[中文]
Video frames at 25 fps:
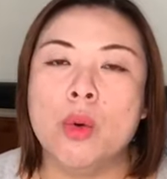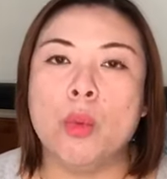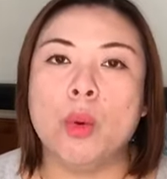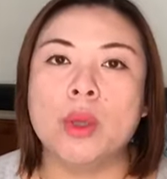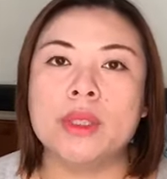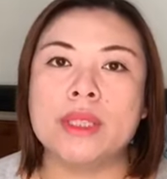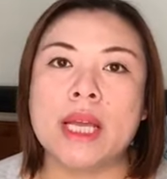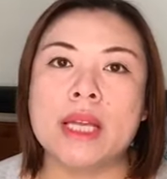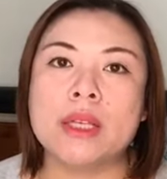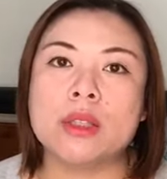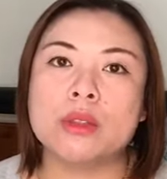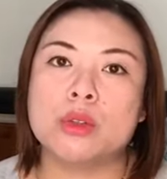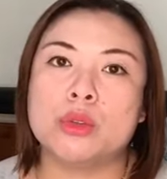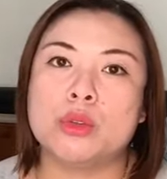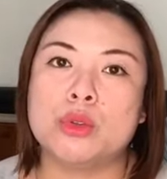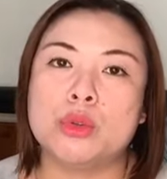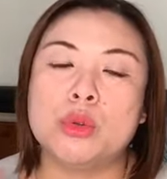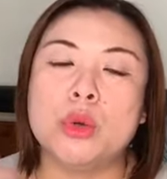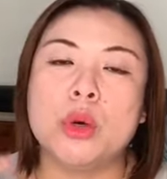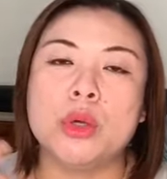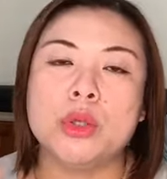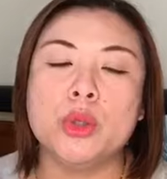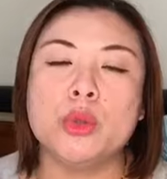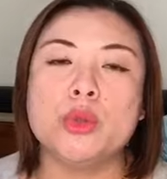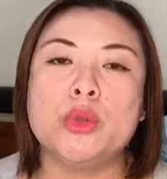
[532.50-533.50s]
我在
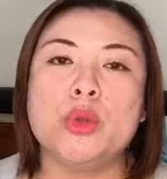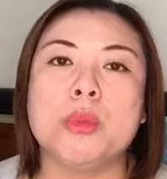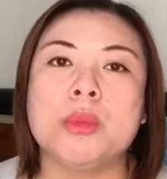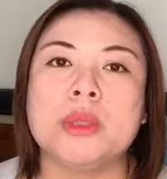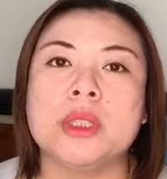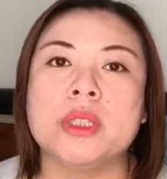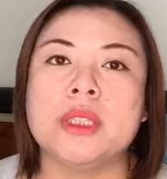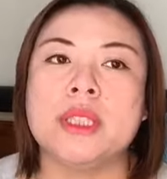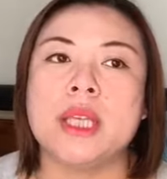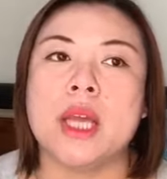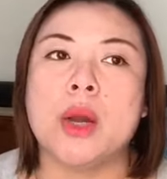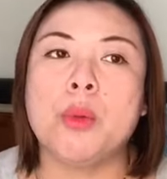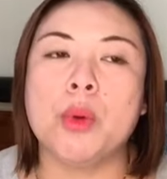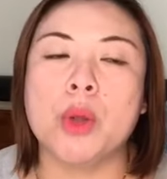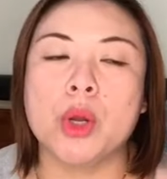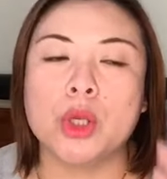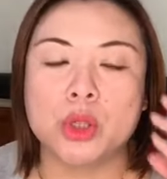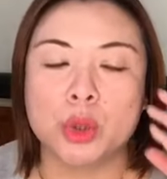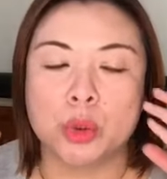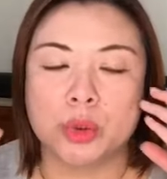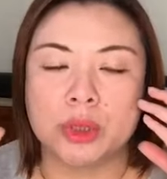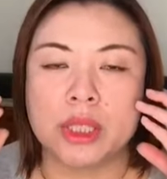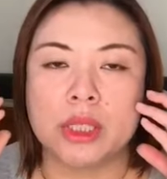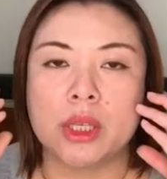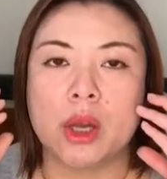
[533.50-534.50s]
做 YouTube 之前，我要
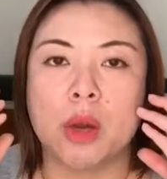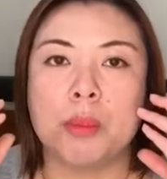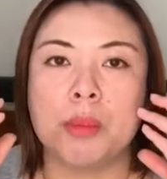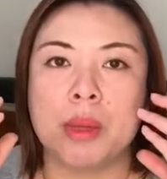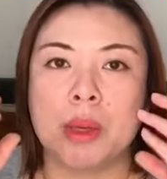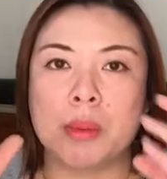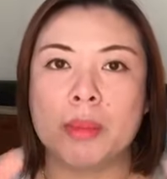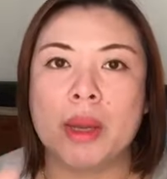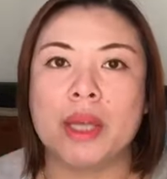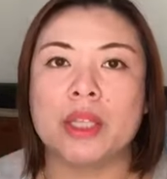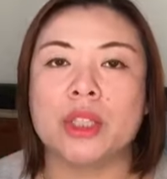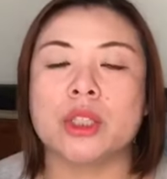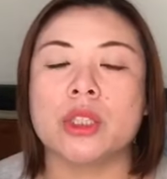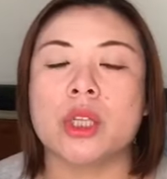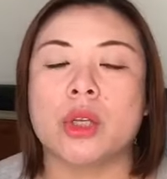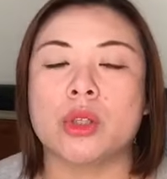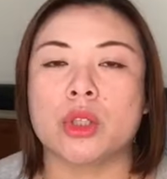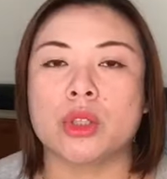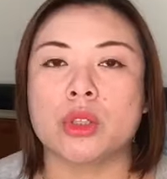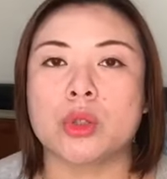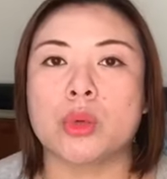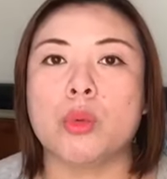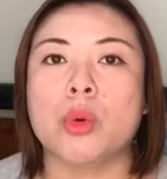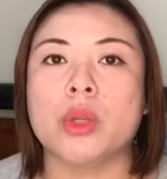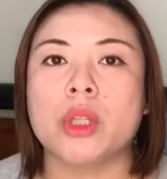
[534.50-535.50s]
首先要明白知道的
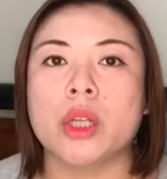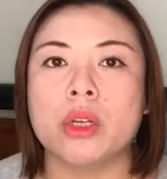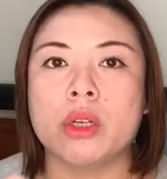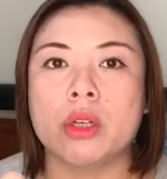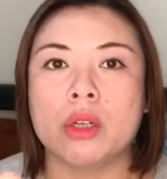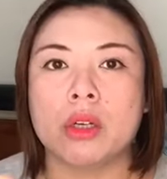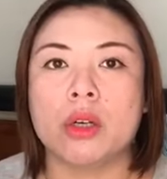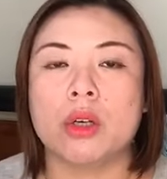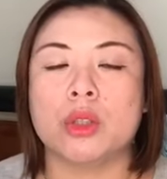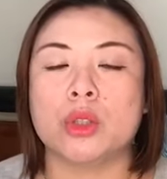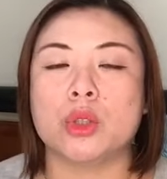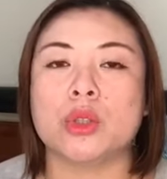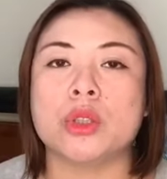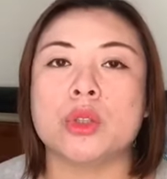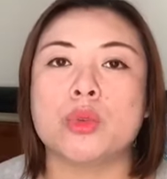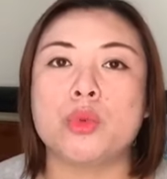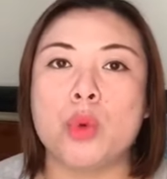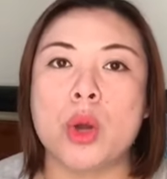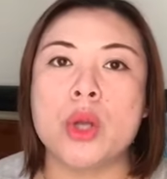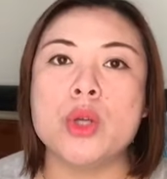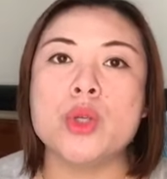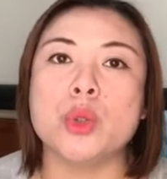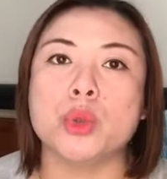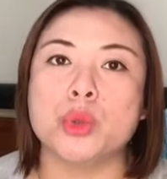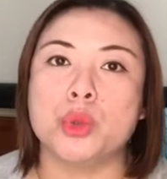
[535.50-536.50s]
是我的客就是
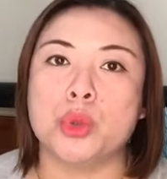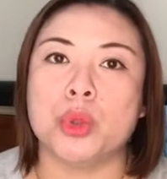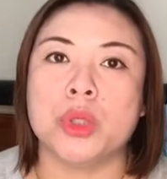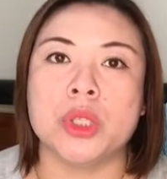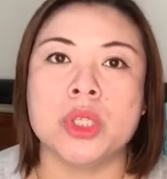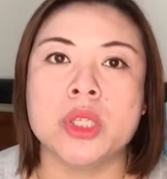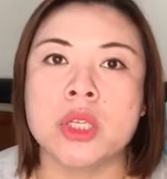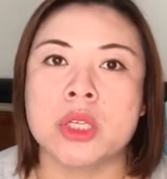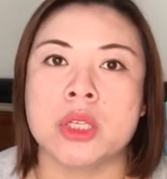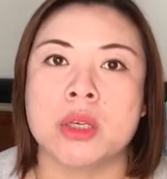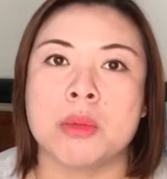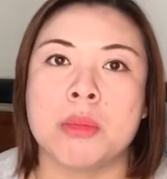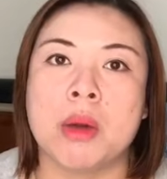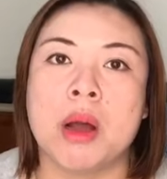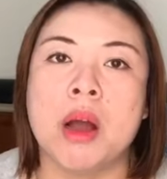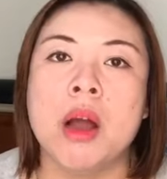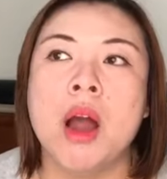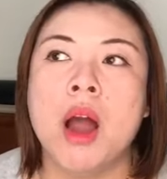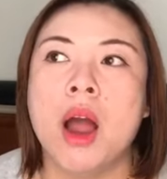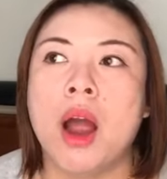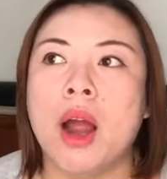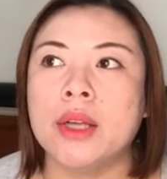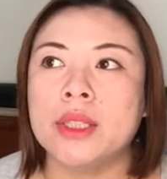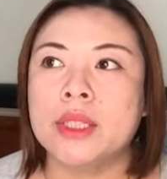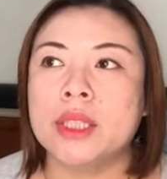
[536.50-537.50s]
观众群是什么，
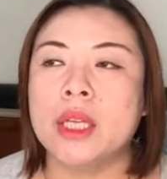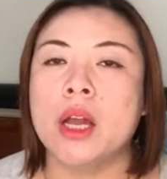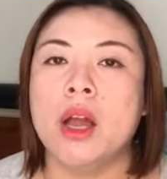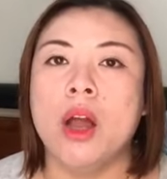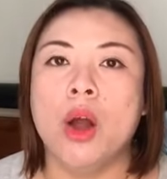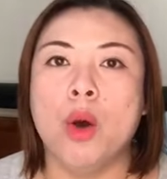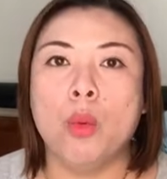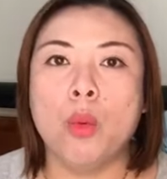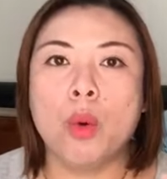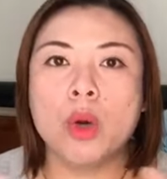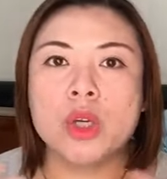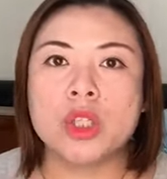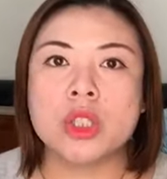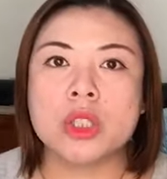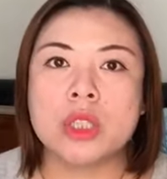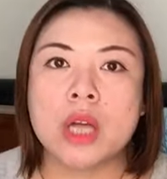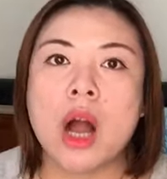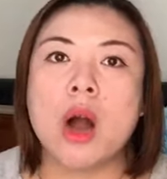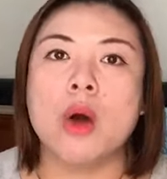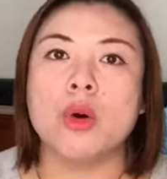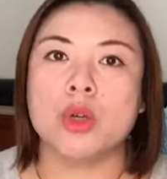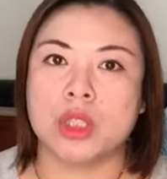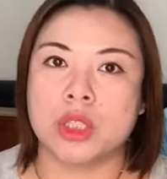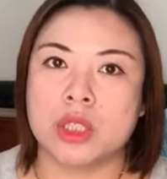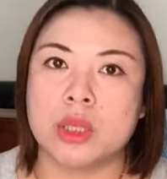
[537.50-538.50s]
而且我是
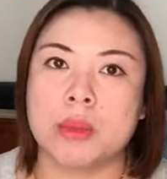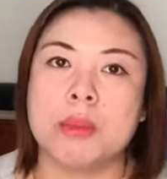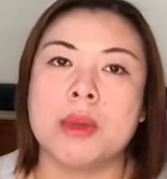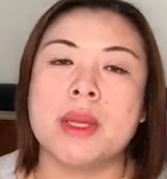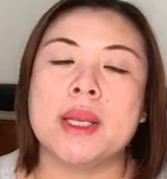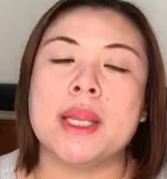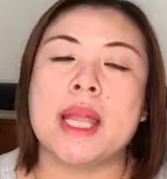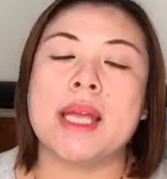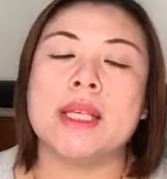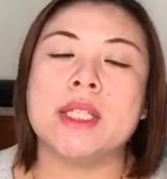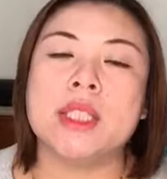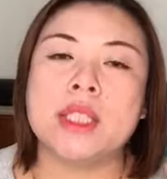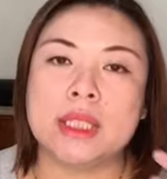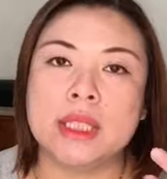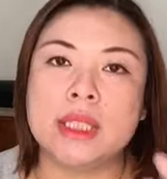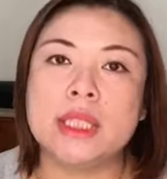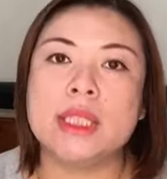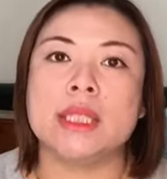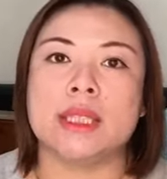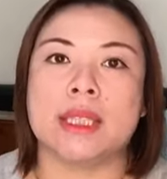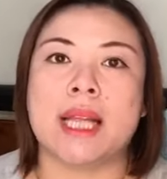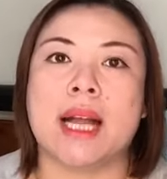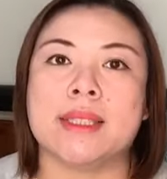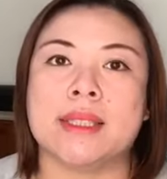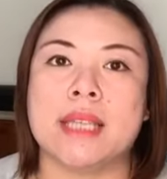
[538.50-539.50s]
靠什么来吸
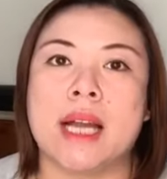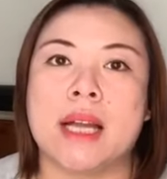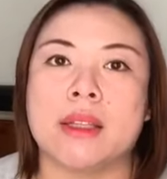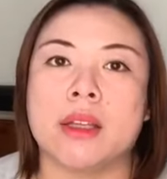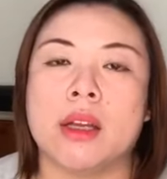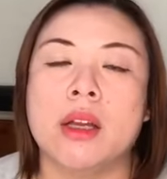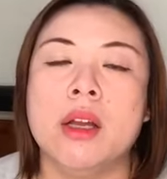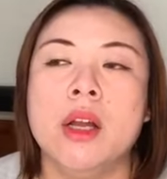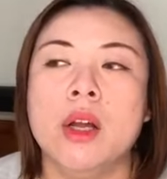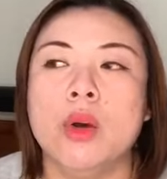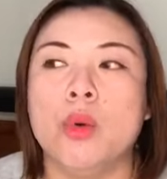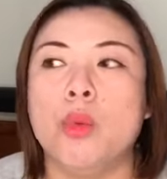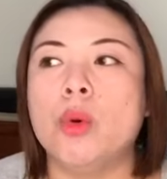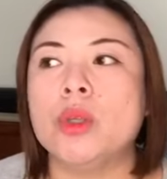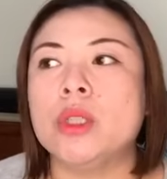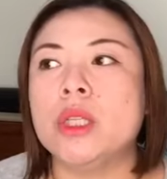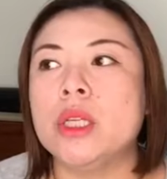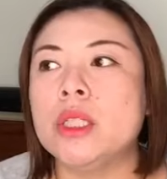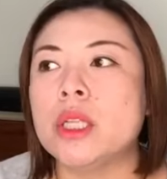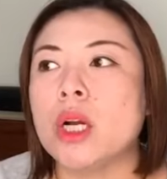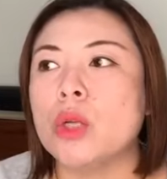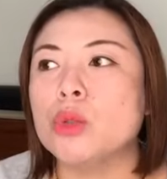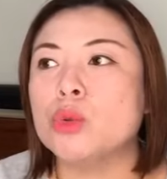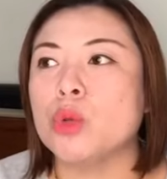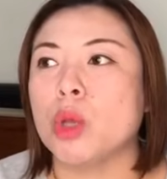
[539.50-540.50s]
引大家的。我这
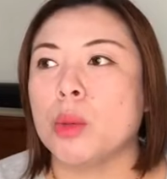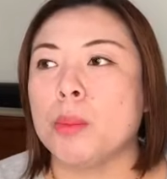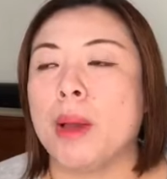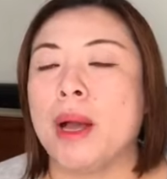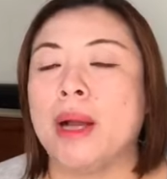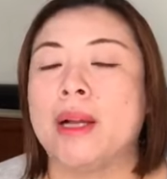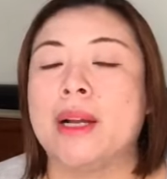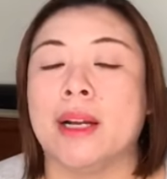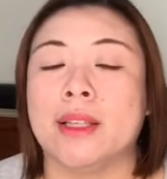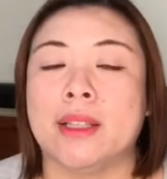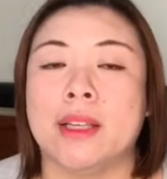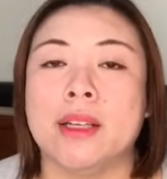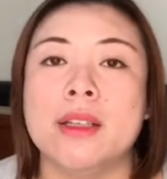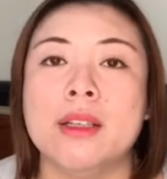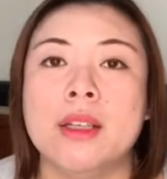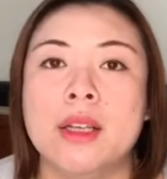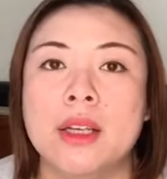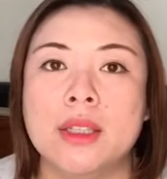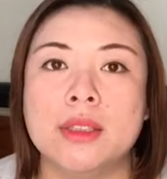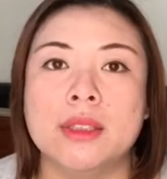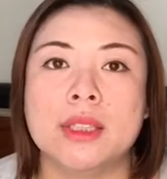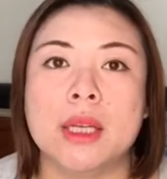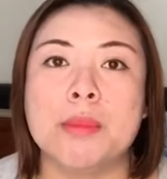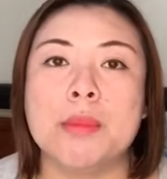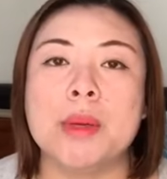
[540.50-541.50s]
一张。嘴巴可能
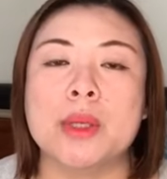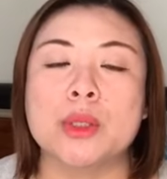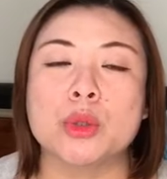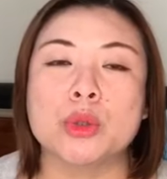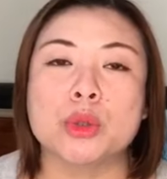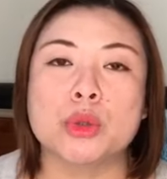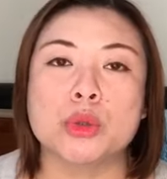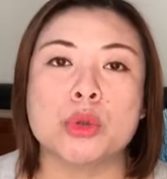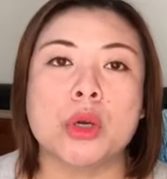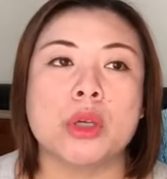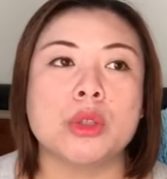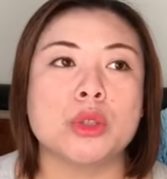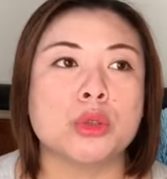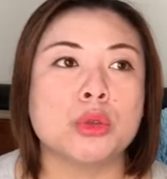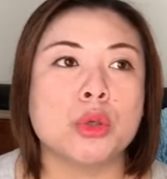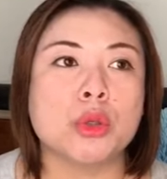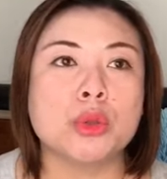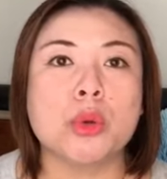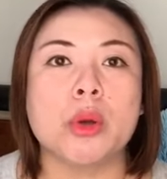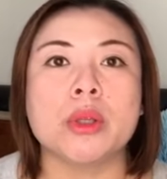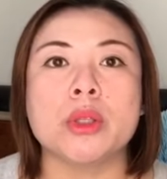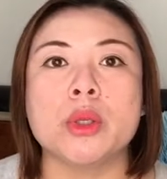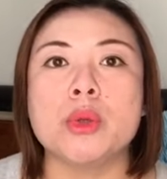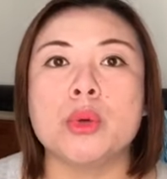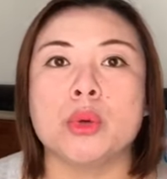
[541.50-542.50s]
人嘛，就是说说
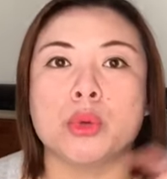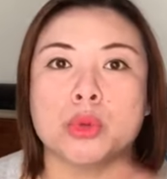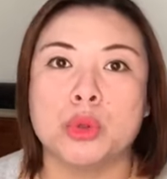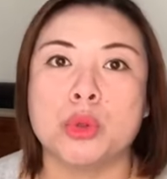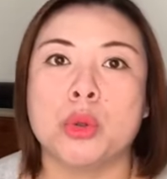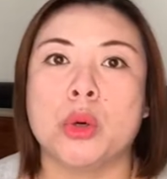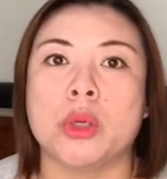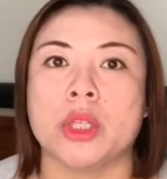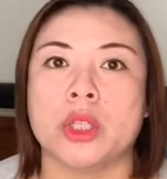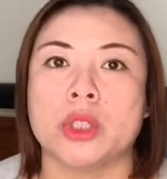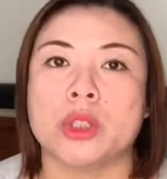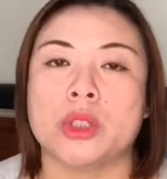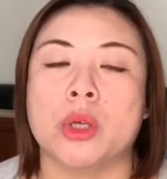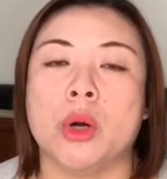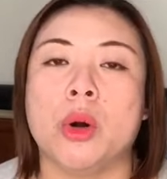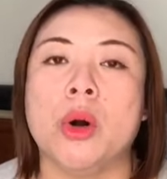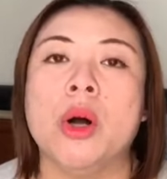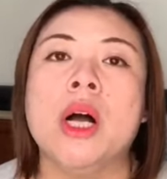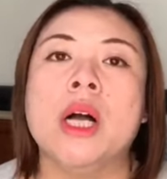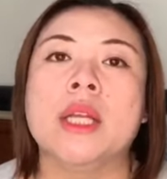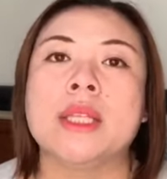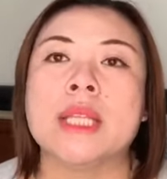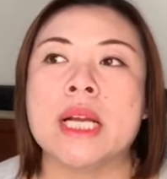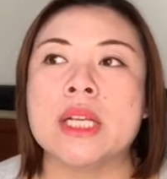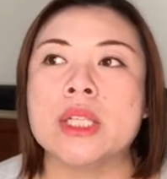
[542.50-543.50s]
多都有错的时候。
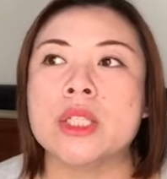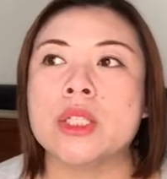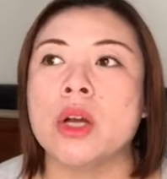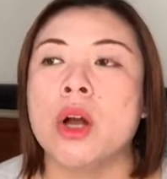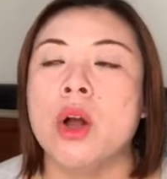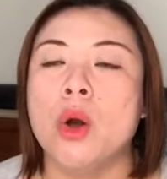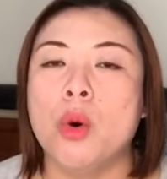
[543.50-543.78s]
但是